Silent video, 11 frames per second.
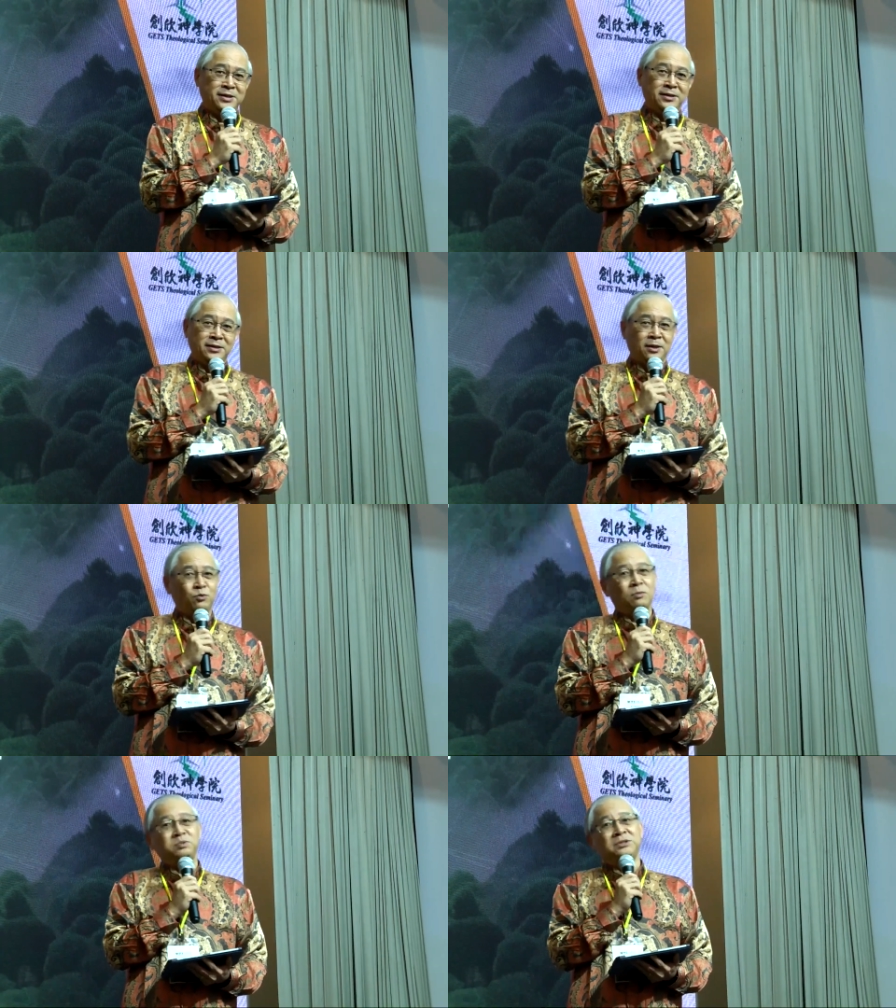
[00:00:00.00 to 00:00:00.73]
啊，我
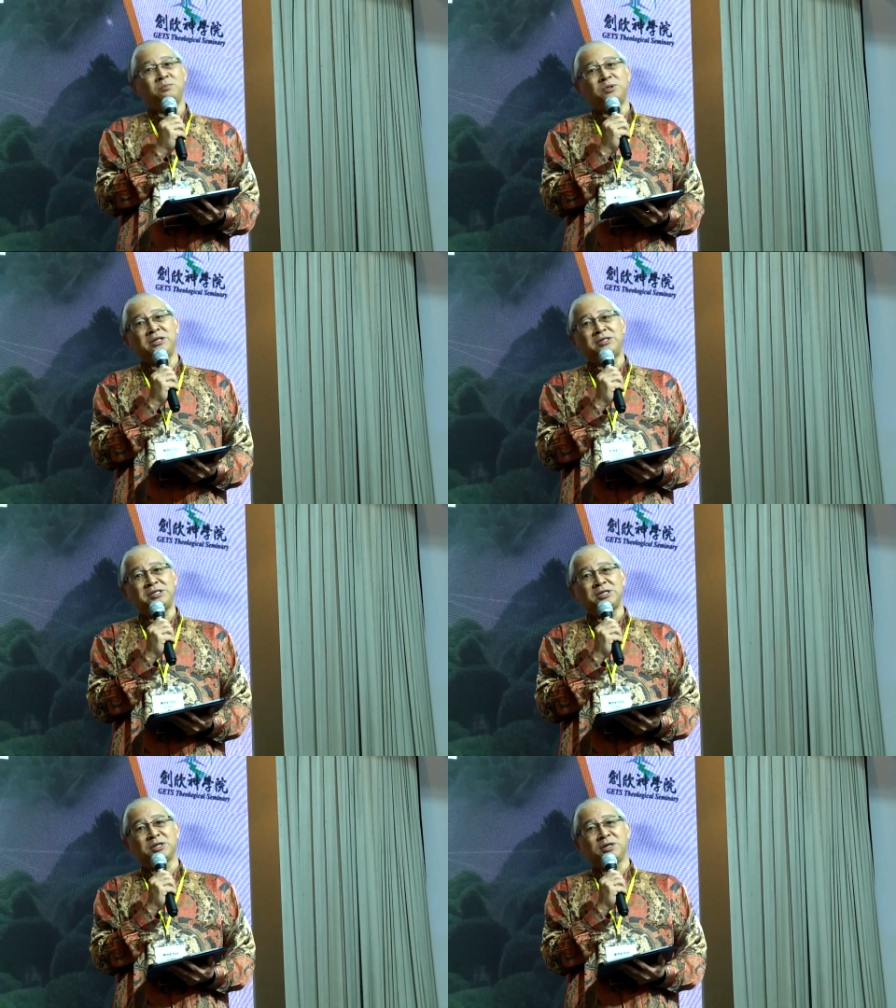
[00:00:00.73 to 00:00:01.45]
不得不的介
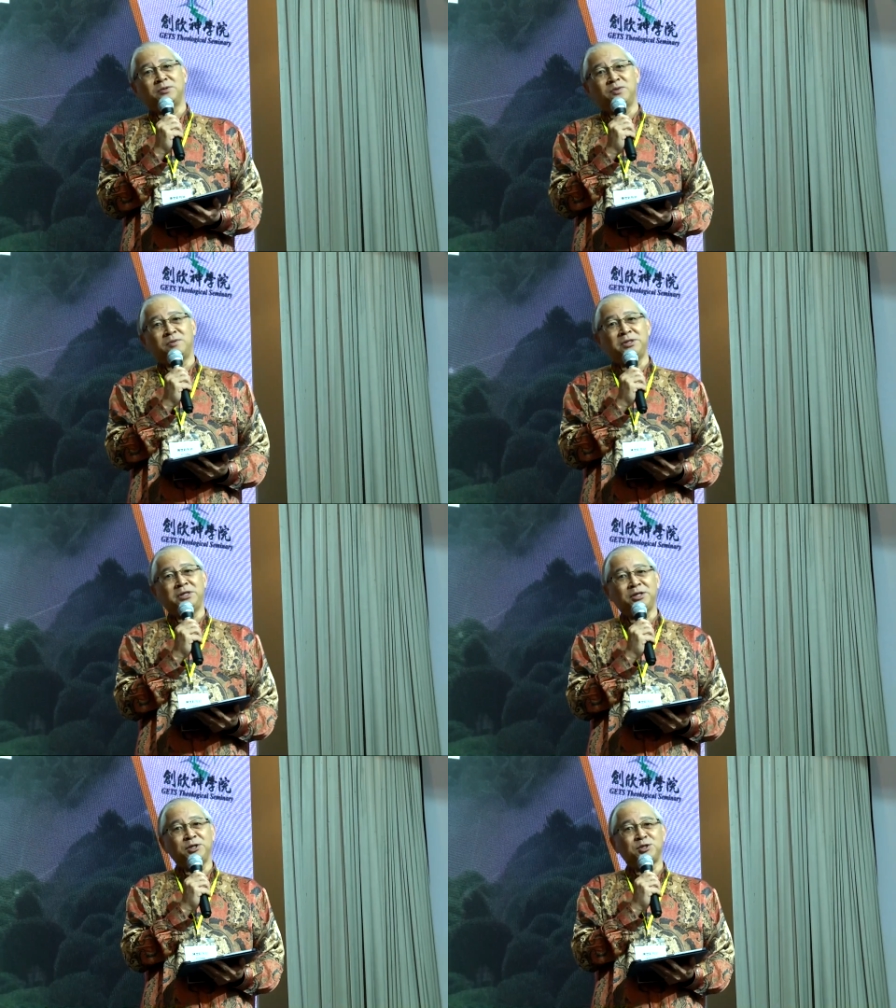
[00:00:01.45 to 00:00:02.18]
绍我们的
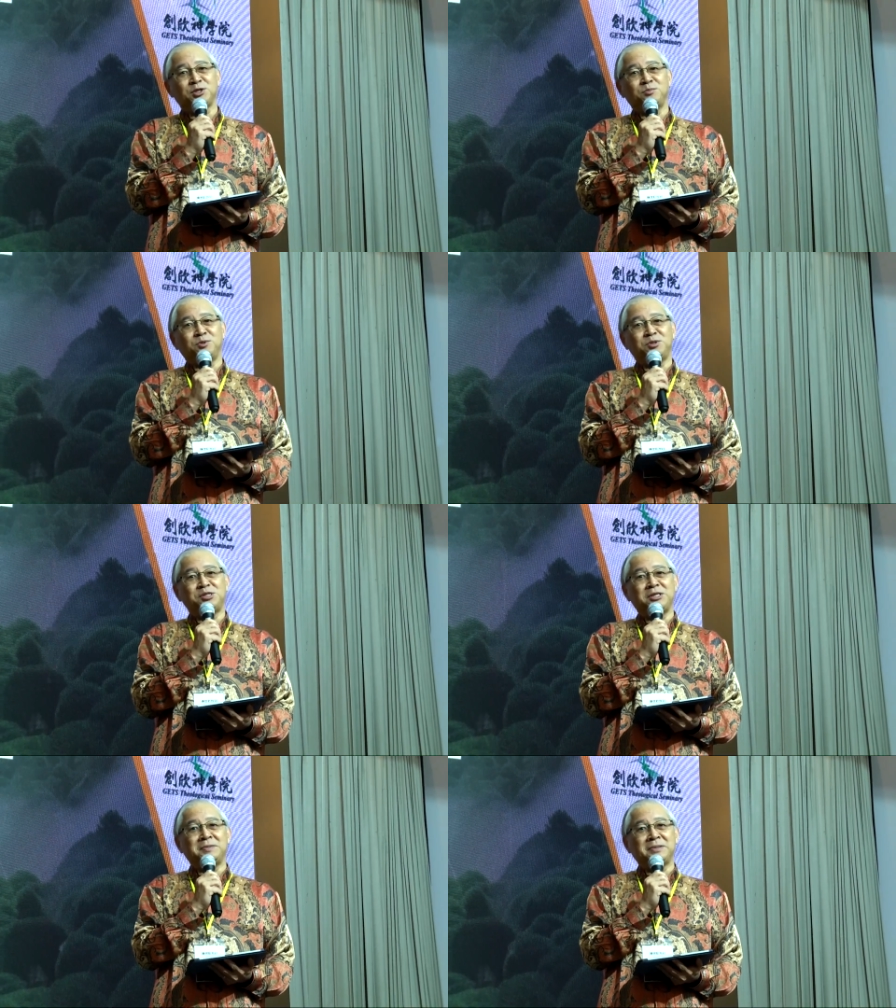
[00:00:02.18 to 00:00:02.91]
和师母
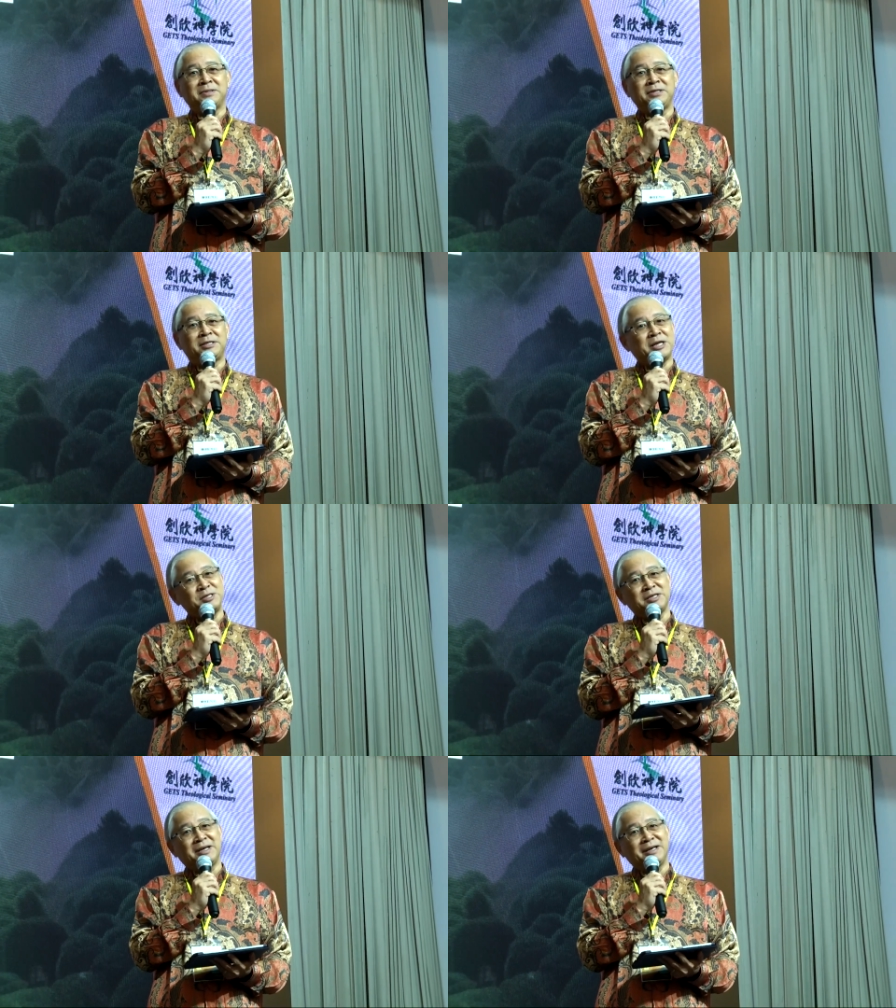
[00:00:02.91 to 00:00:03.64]
进，你站
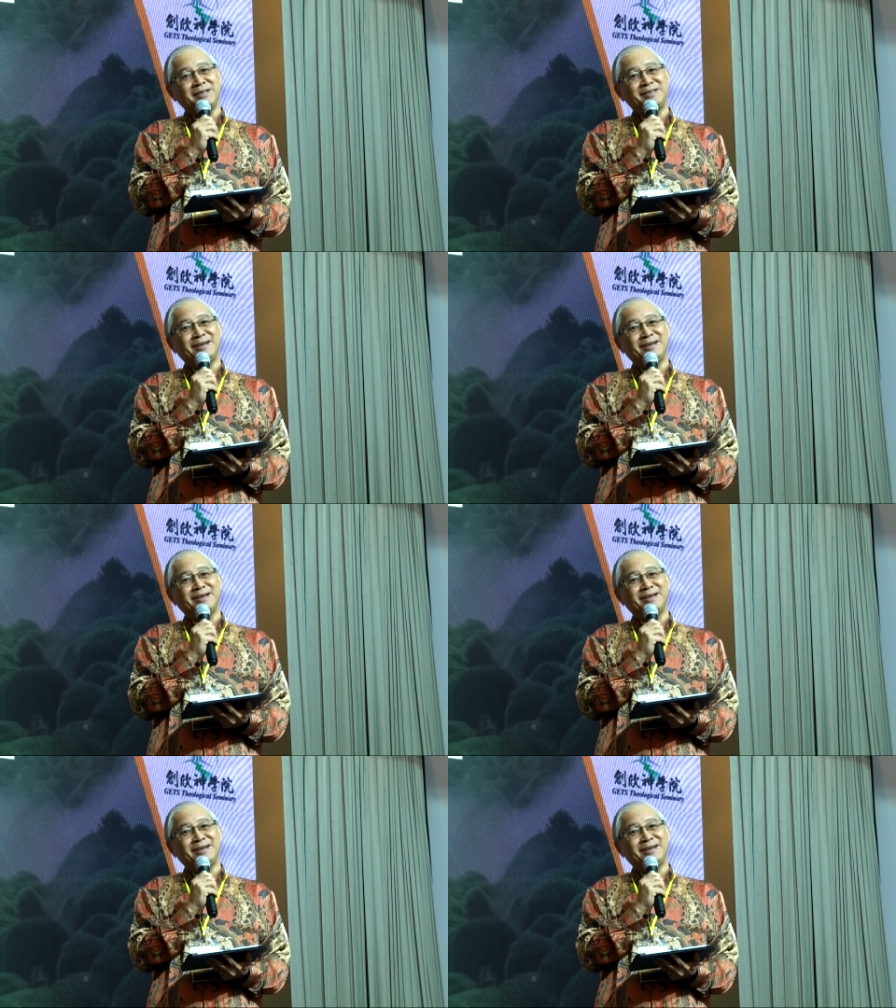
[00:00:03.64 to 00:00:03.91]
起来一下，